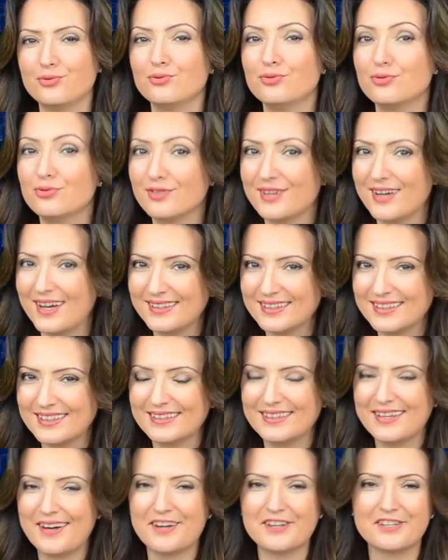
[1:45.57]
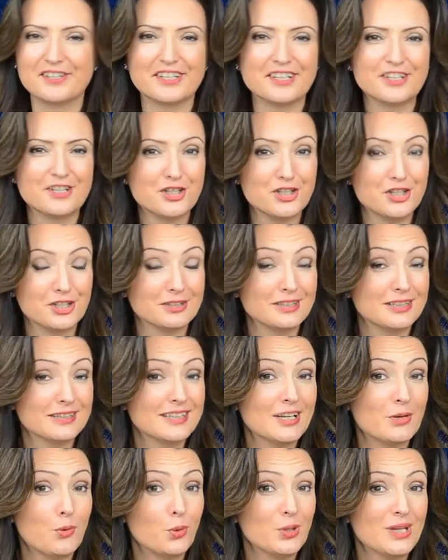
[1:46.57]
unutkanlıklar,
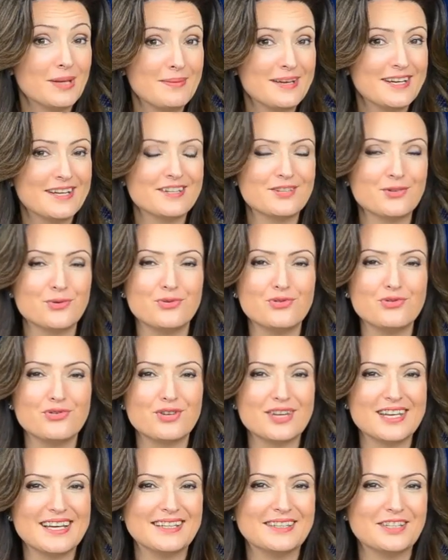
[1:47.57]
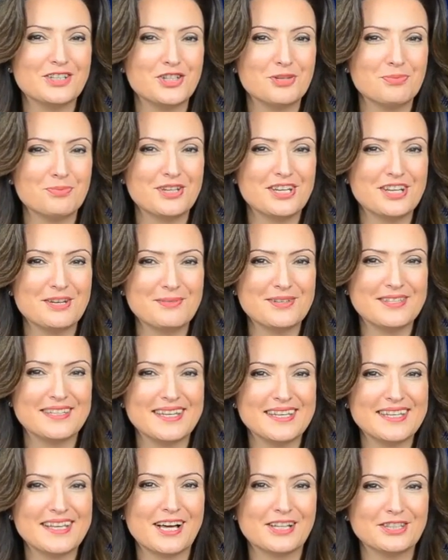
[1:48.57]
karışıklıklar olabilir, günlük
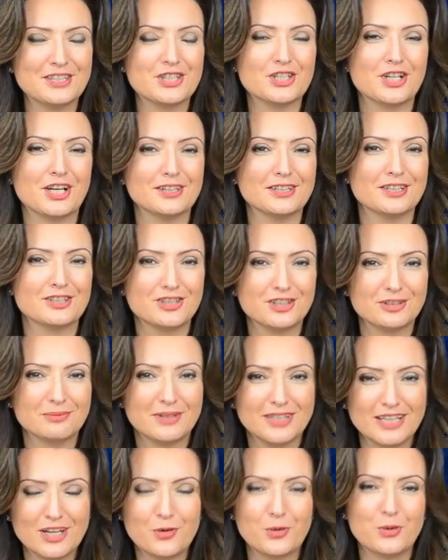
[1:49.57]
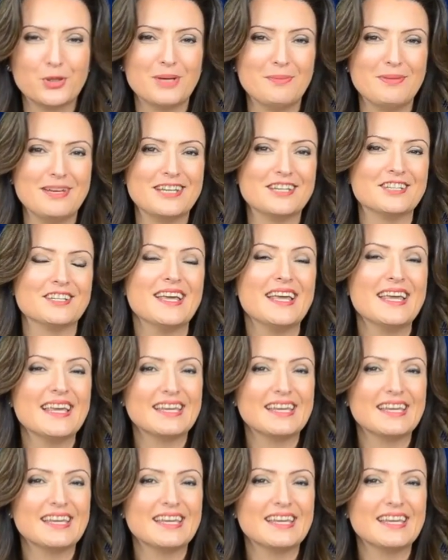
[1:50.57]
iletişimlerimizde yanlış anlaşılmalar olabilir,